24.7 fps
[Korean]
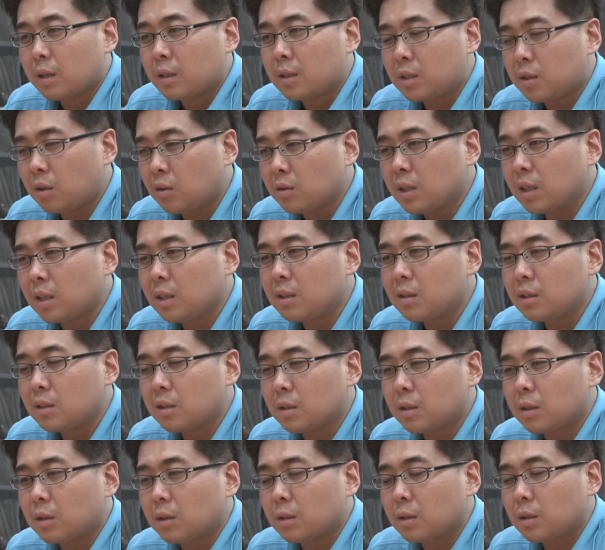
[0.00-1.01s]
시청자를
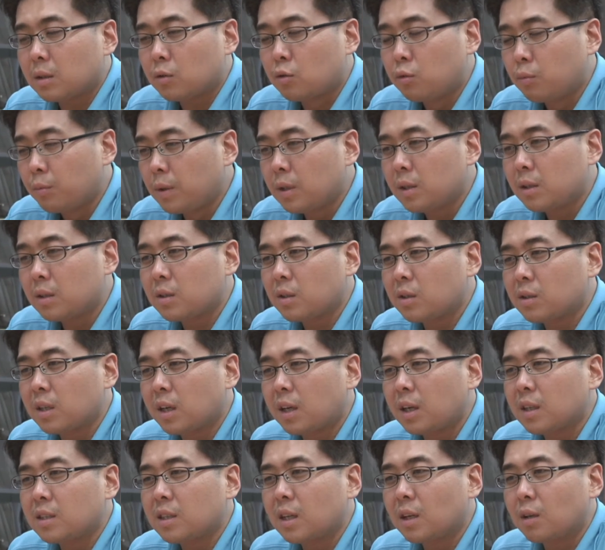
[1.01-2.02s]
국민들을
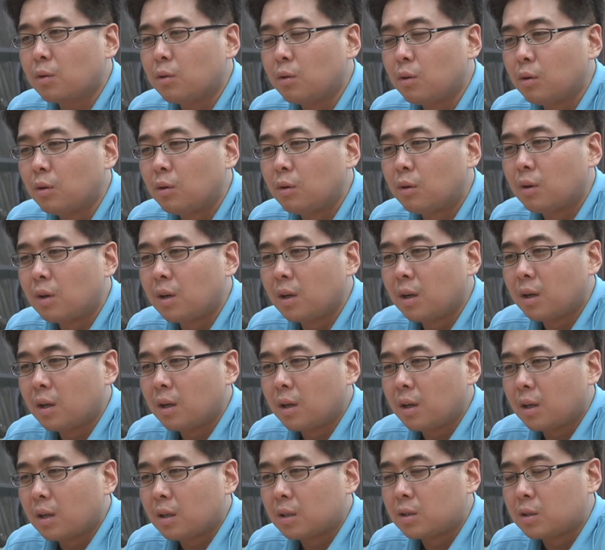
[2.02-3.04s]
선택하지 않고
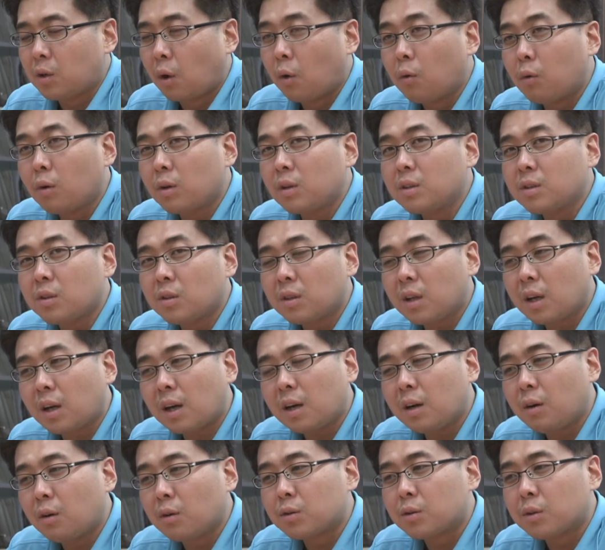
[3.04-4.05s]
정권을
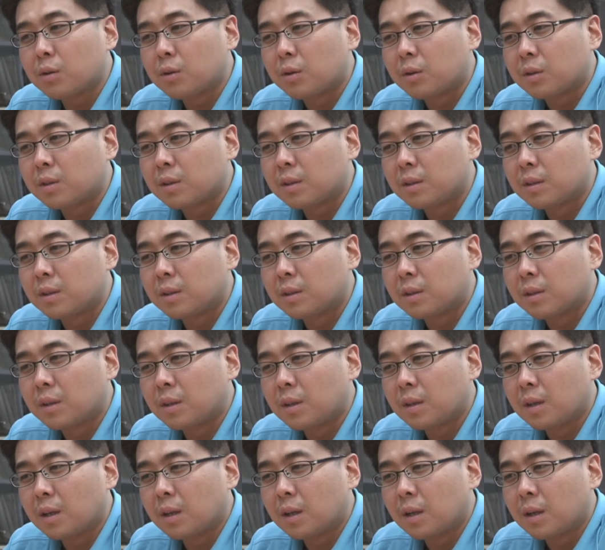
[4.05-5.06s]
선택한 거죠, 그거는.
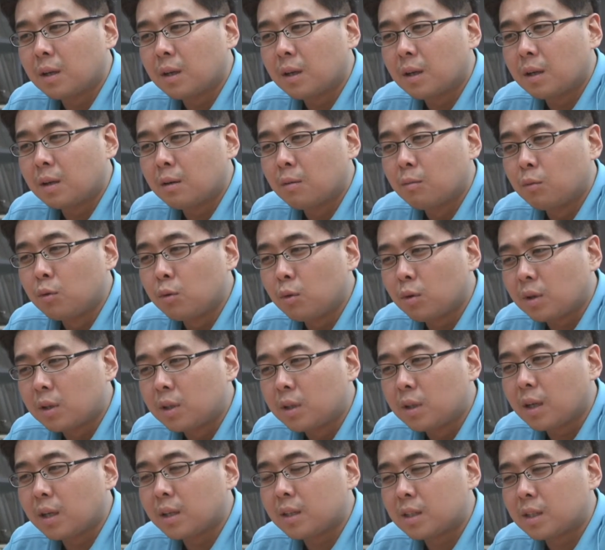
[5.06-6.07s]
물론
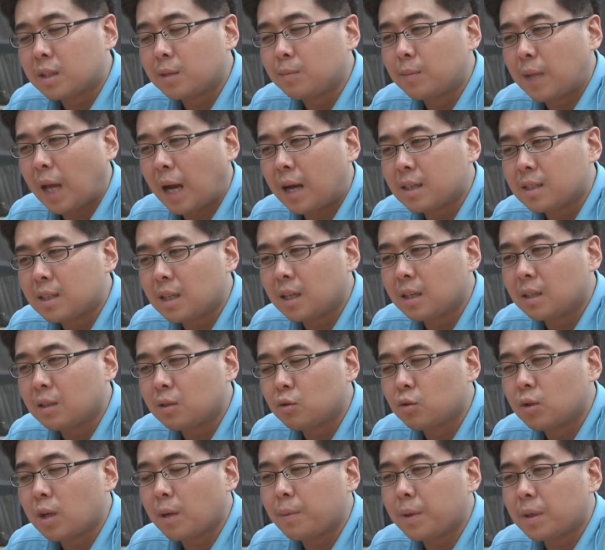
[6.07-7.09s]
그게 지금 당장은
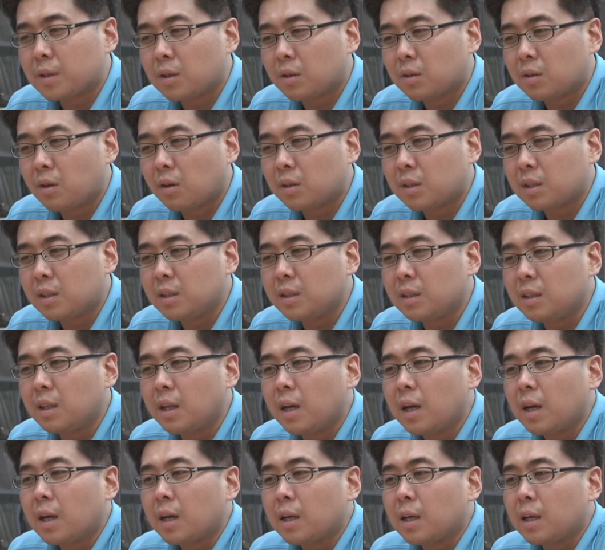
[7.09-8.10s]
눈앞에서 더 큰
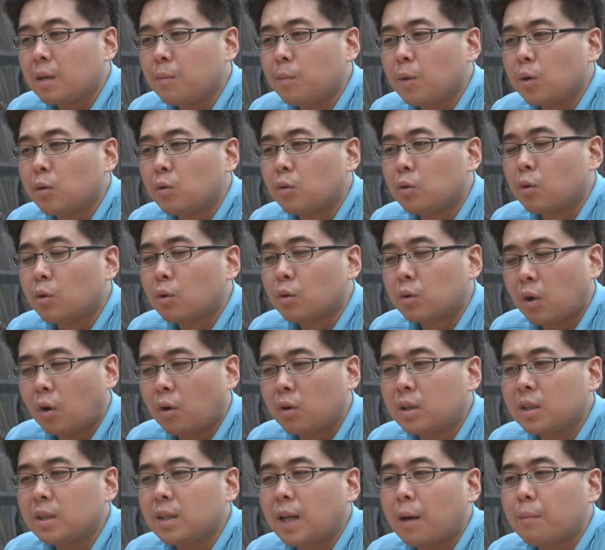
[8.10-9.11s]
힘이고
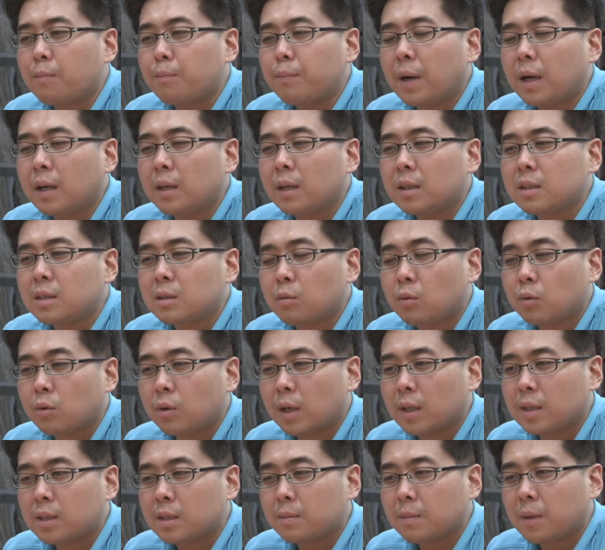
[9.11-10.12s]
더 큰 압박일지
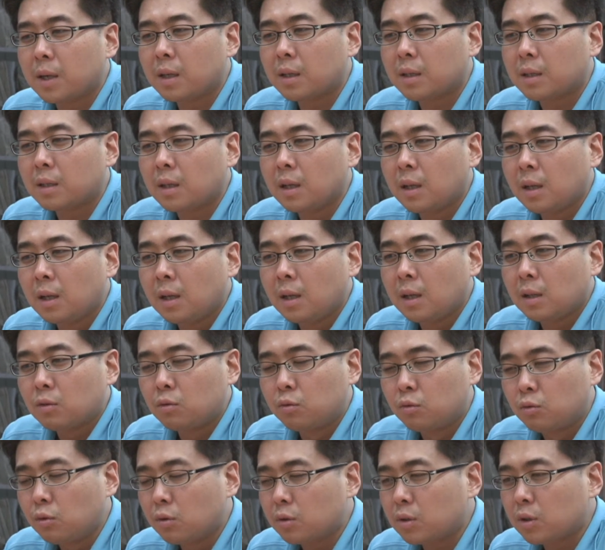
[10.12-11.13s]
모르겠지만
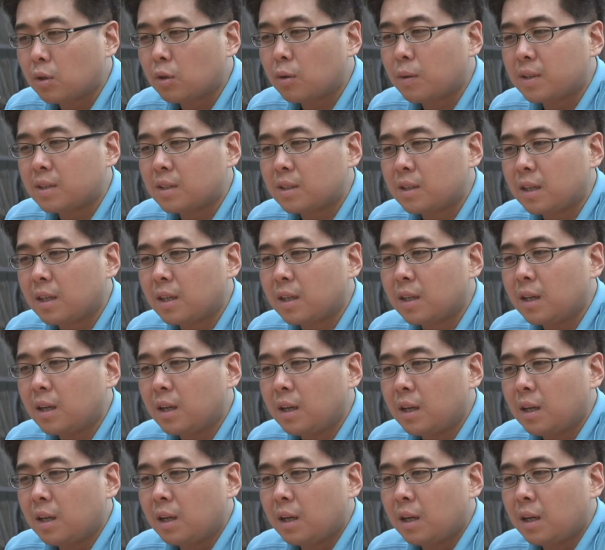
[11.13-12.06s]
궁극적으로 봤을 때